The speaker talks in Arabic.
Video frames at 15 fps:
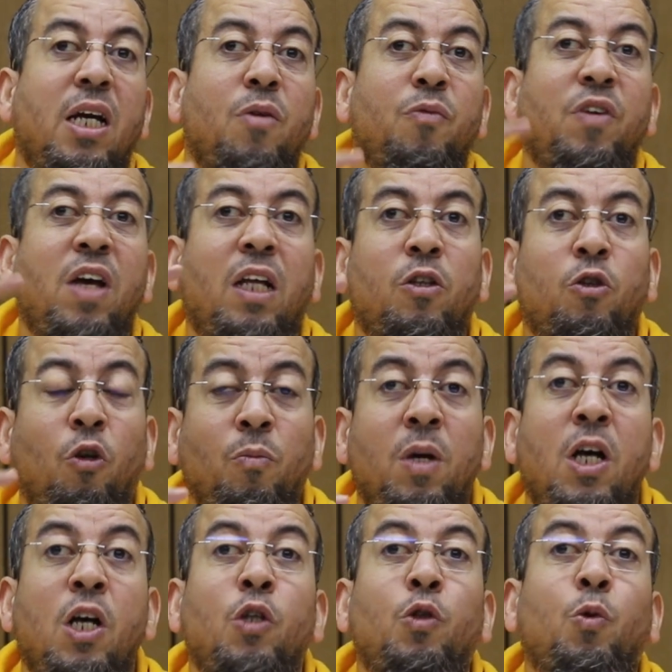كان فيها الظلم
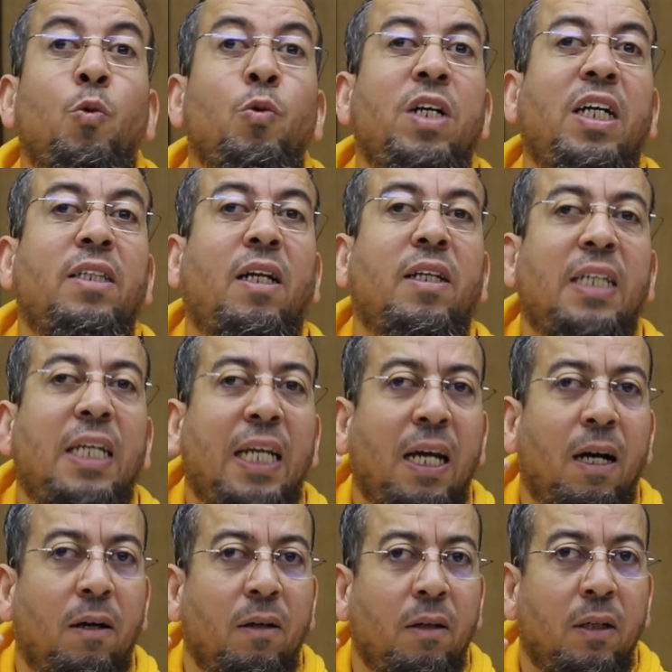تكون حضرتي
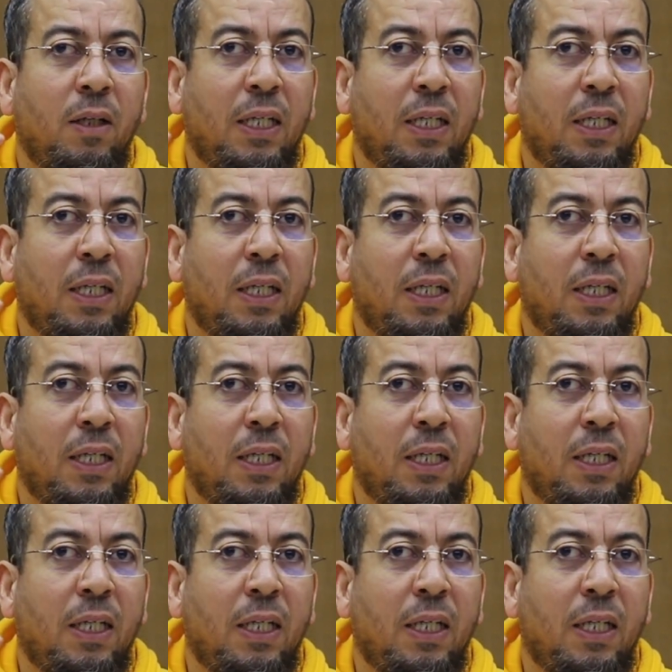ليها